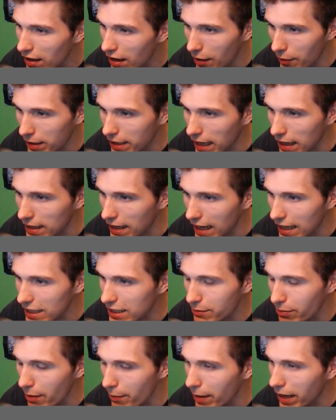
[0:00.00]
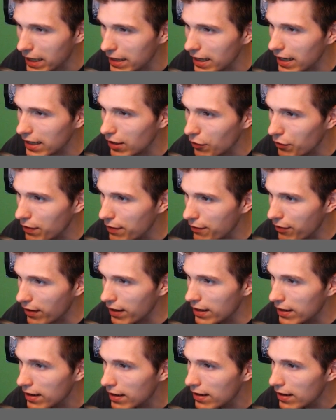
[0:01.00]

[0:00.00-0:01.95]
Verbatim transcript: Aber ich kann gar nichts mehr machen. Der hat auf jeden Fall,